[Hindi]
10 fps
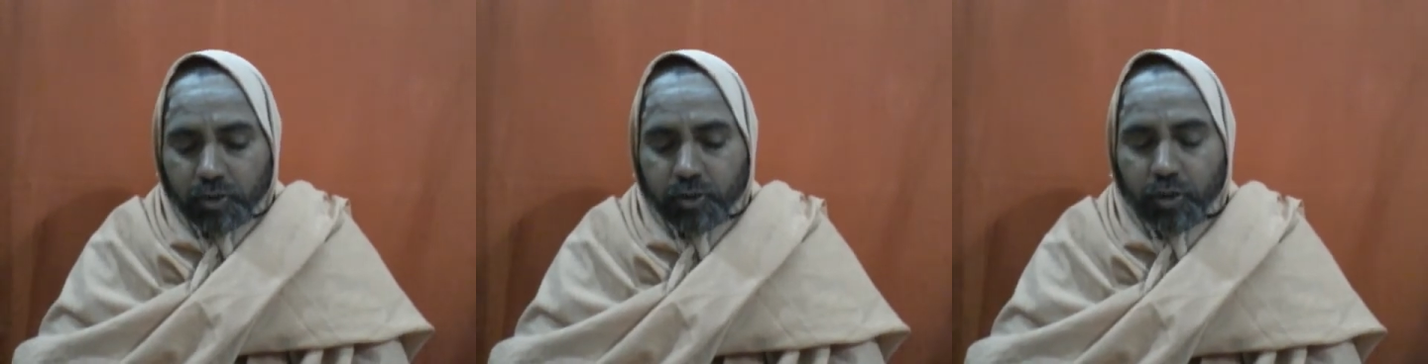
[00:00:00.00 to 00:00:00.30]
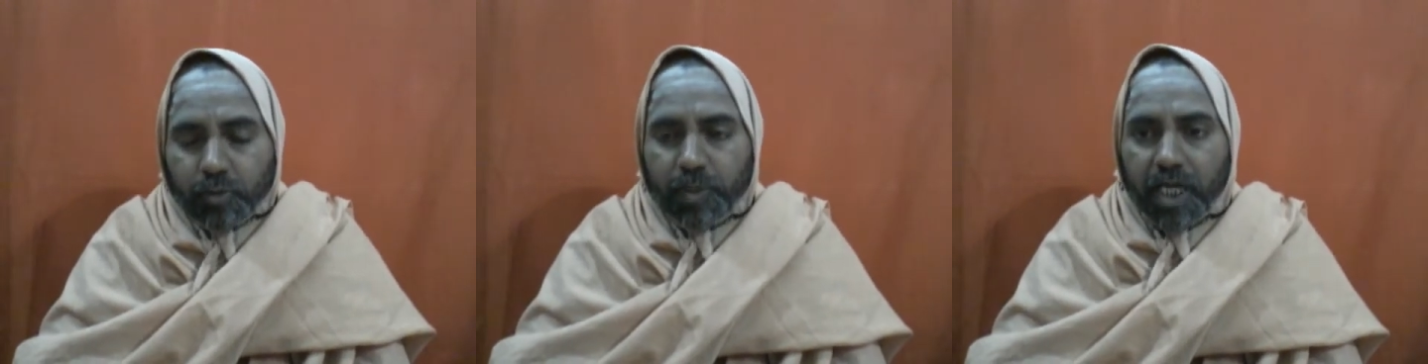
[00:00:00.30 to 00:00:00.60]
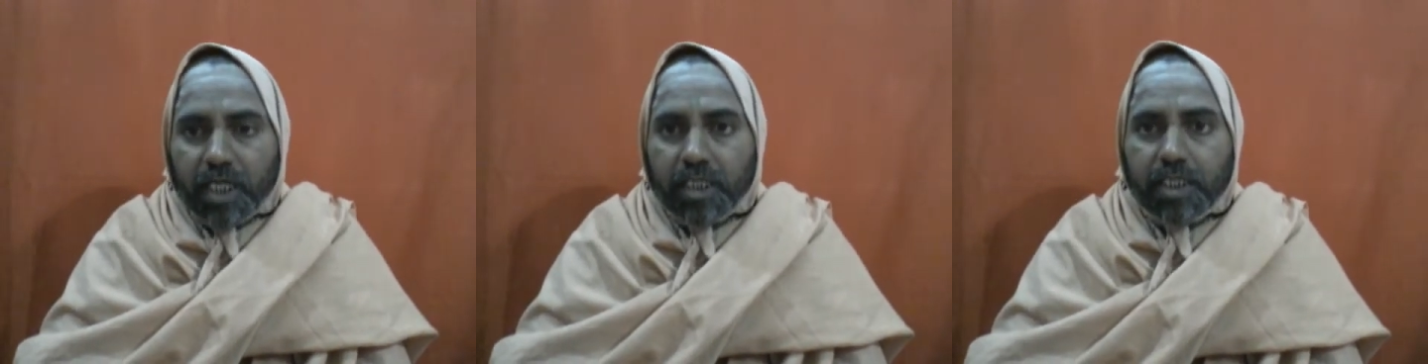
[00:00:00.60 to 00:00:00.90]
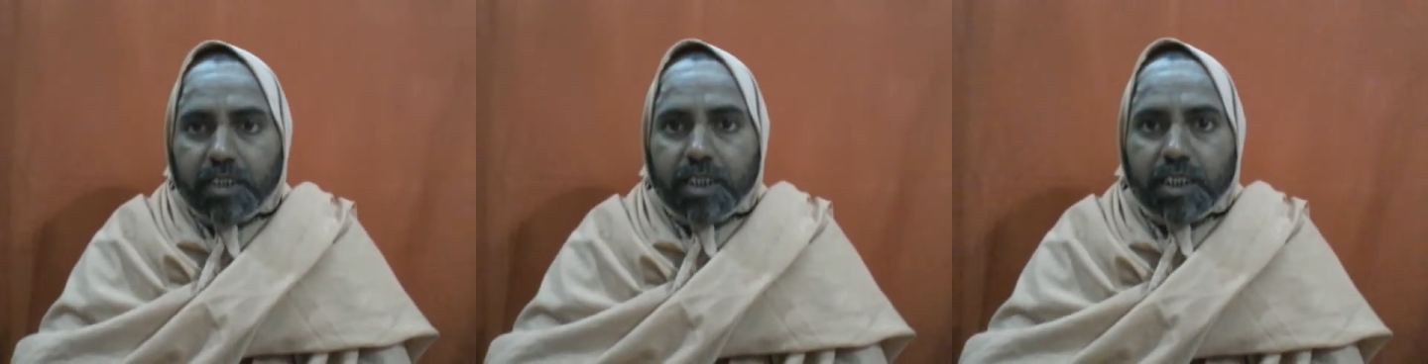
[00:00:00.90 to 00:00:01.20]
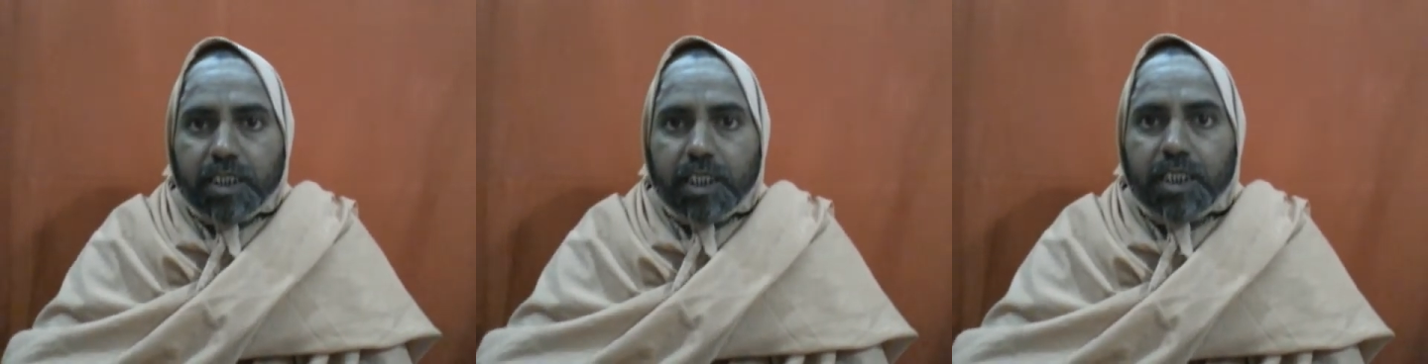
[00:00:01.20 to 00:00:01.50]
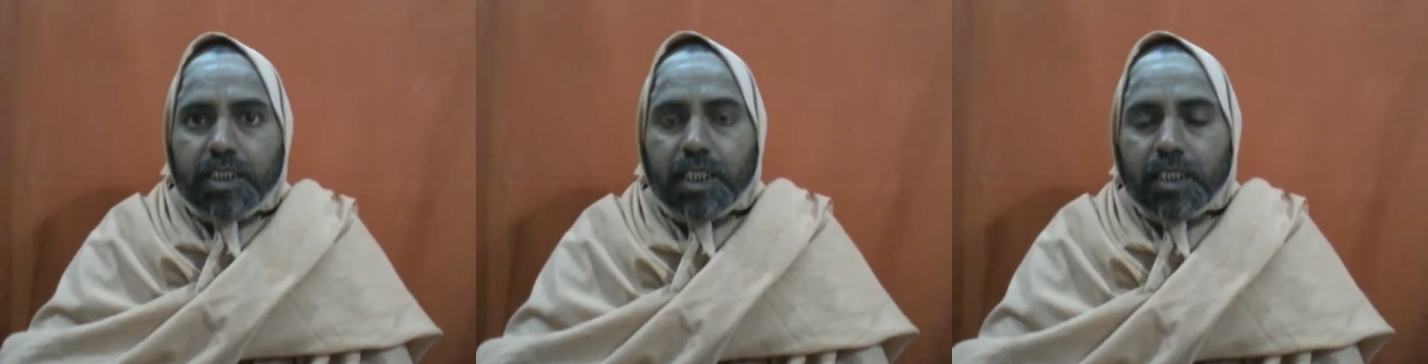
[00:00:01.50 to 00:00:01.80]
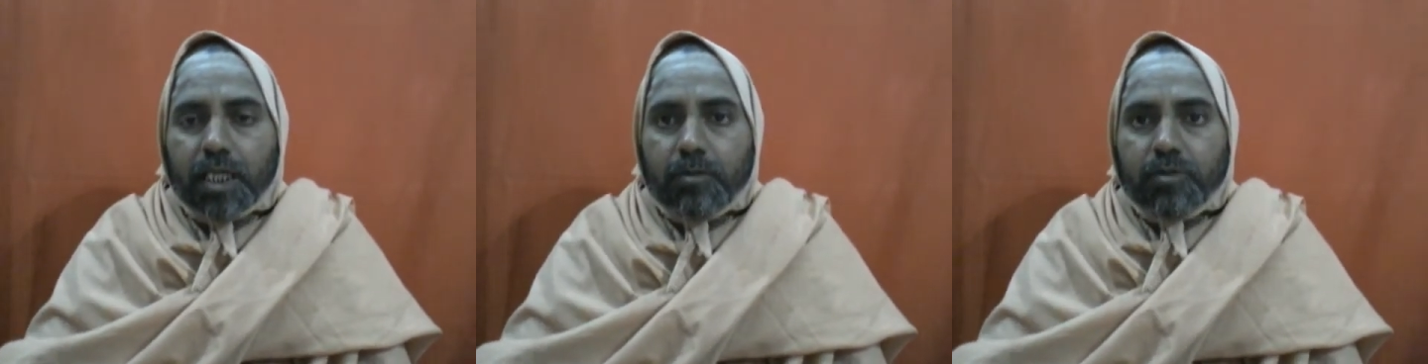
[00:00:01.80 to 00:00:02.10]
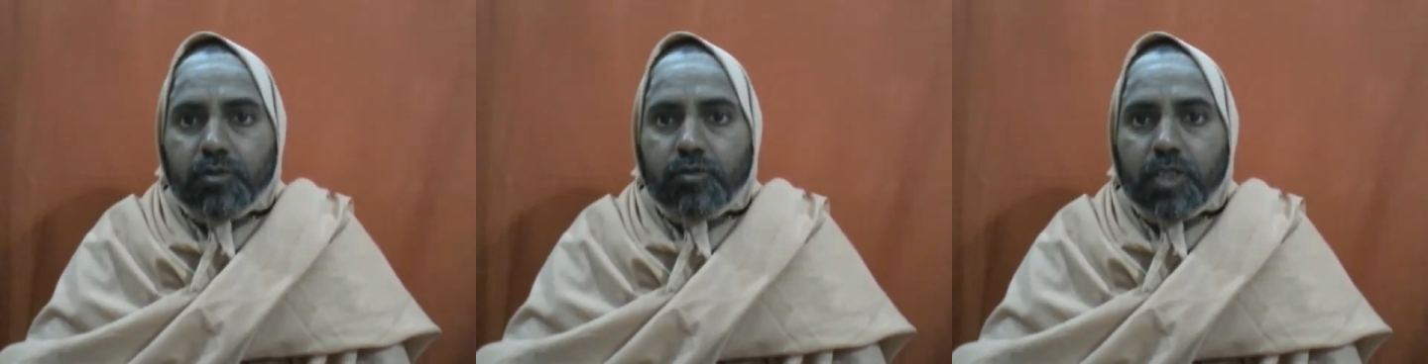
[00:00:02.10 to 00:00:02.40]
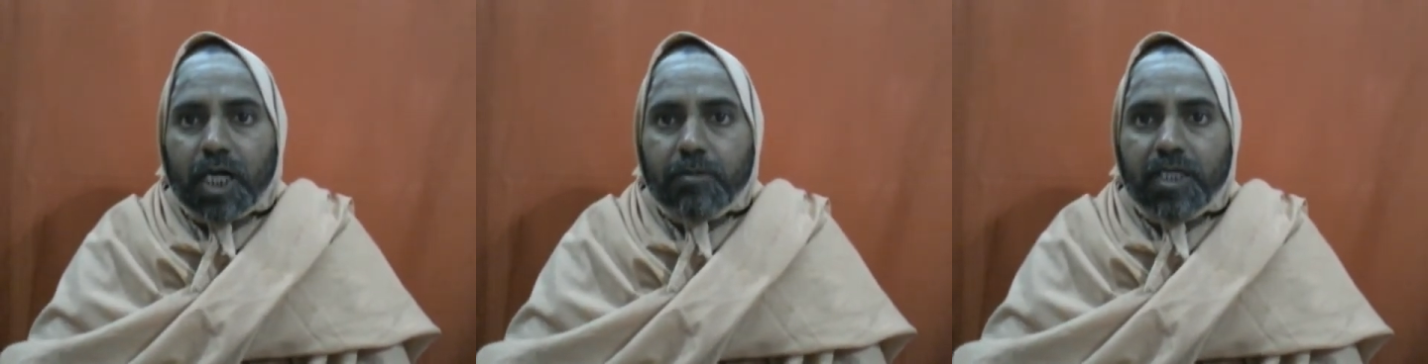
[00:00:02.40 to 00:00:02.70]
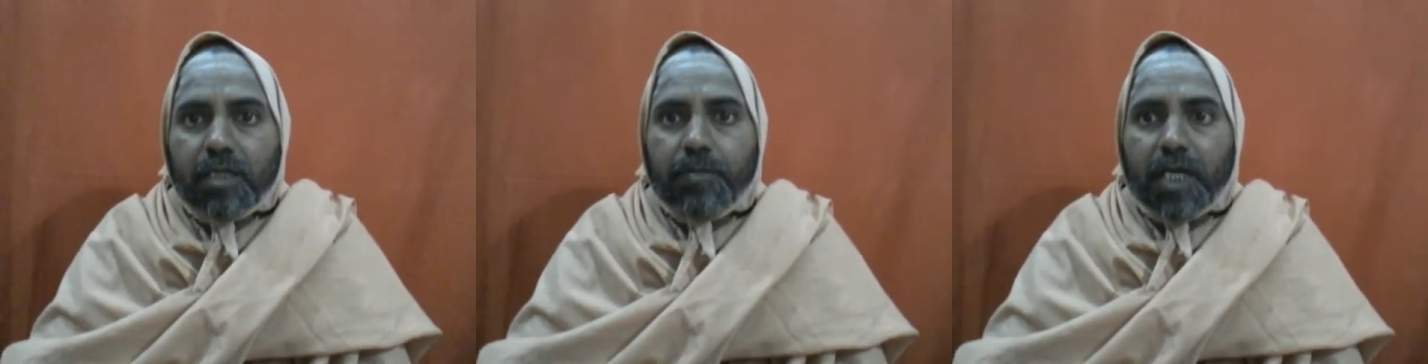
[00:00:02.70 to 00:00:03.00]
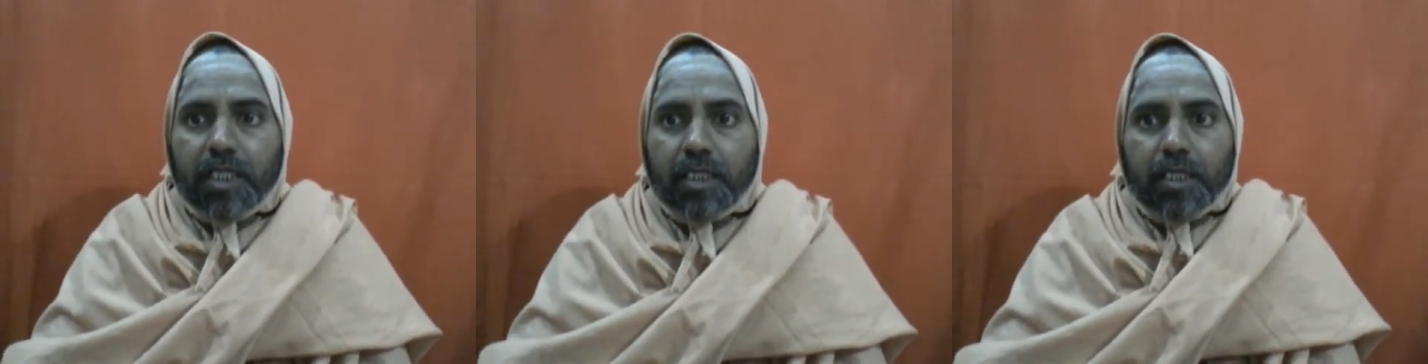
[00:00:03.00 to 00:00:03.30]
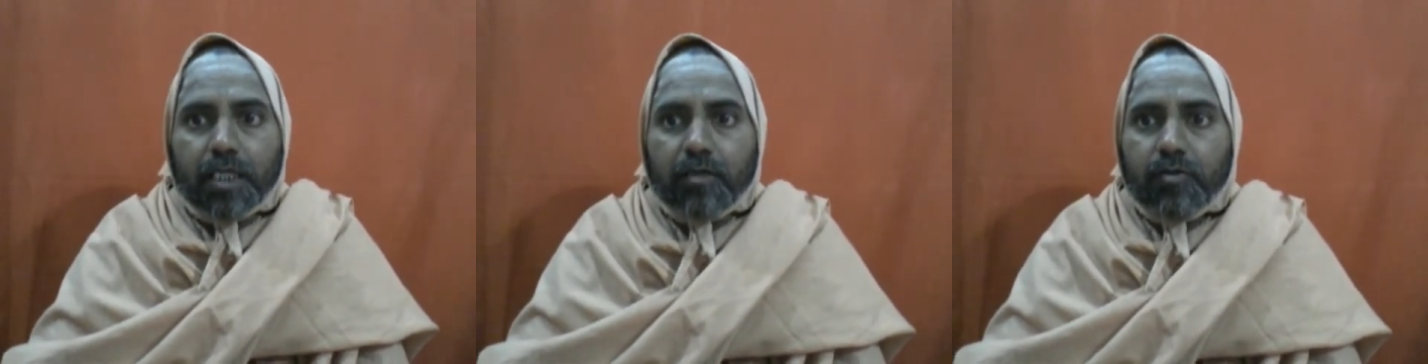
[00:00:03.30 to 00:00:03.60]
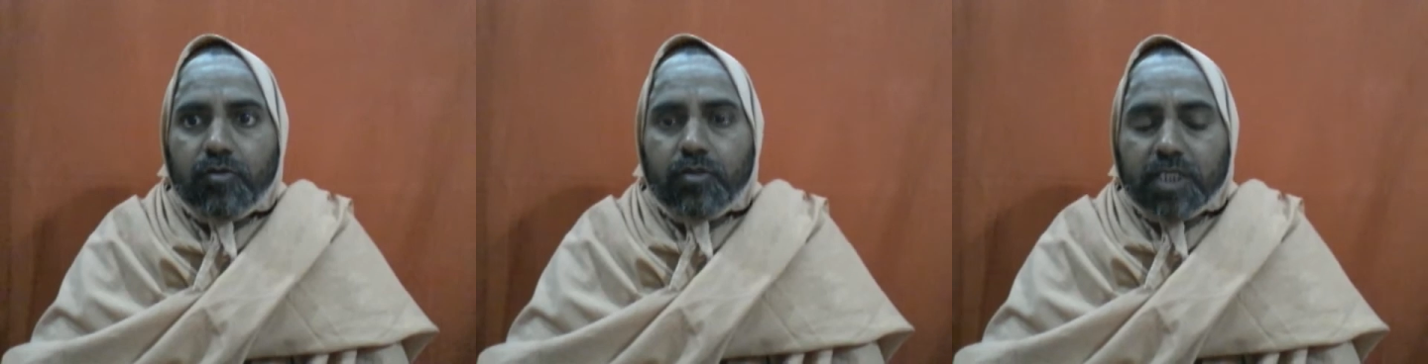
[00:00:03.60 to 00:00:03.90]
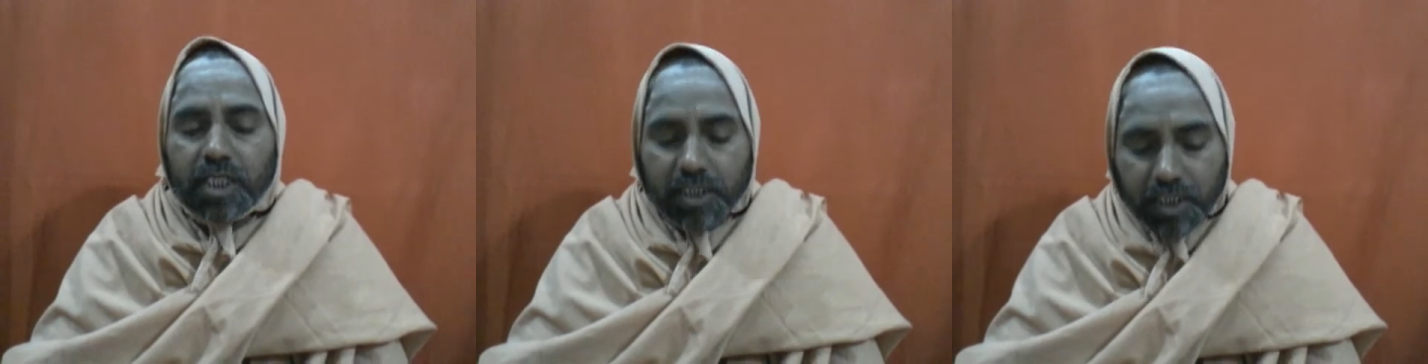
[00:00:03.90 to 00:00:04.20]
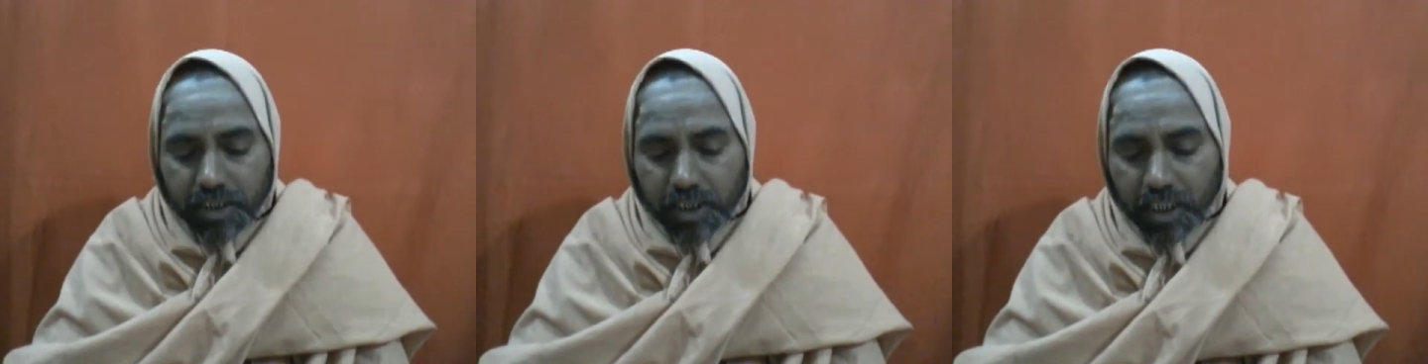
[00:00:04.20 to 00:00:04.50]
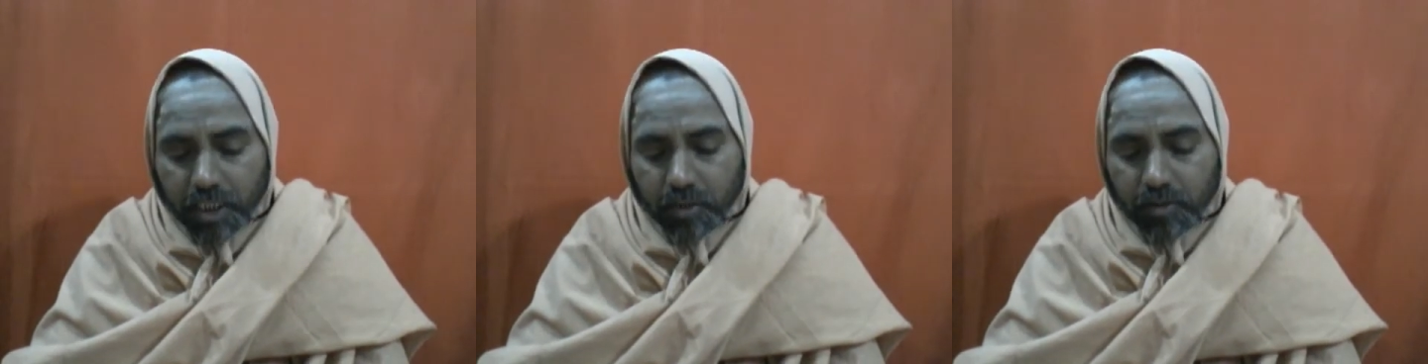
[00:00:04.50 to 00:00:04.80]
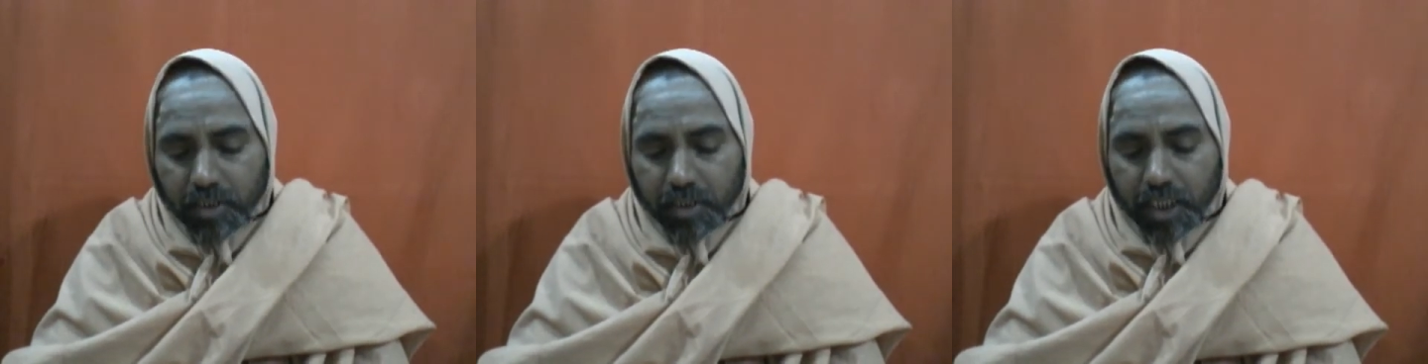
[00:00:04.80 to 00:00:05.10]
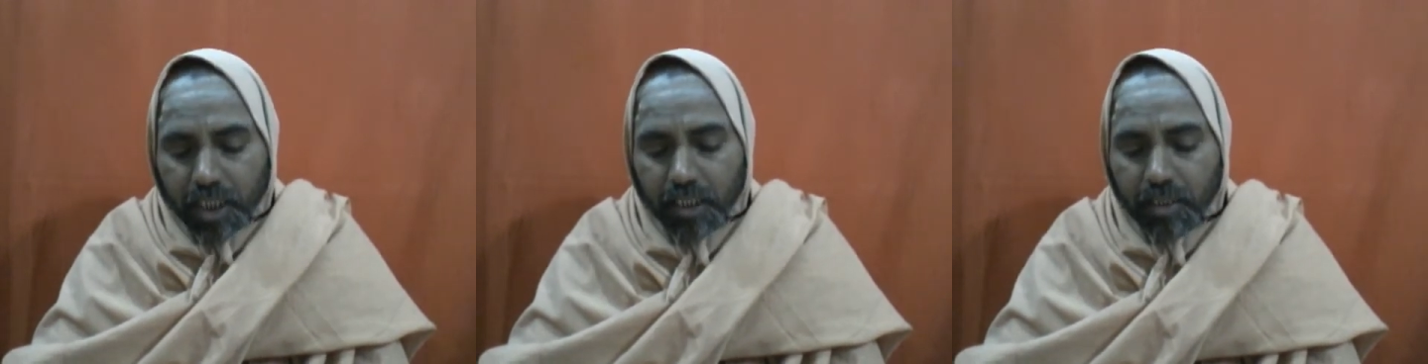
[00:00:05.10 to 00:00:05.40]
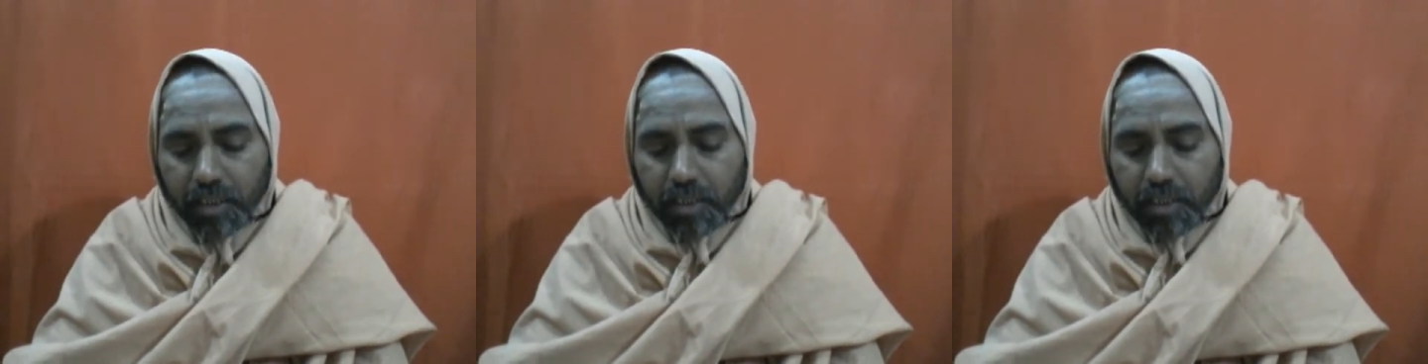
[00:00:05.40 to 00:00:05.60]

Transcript: क्षुद व्याधिश्च चिकित्सता क्षुदा भी एक व्याधि है उसका चिकित्सा करो यानी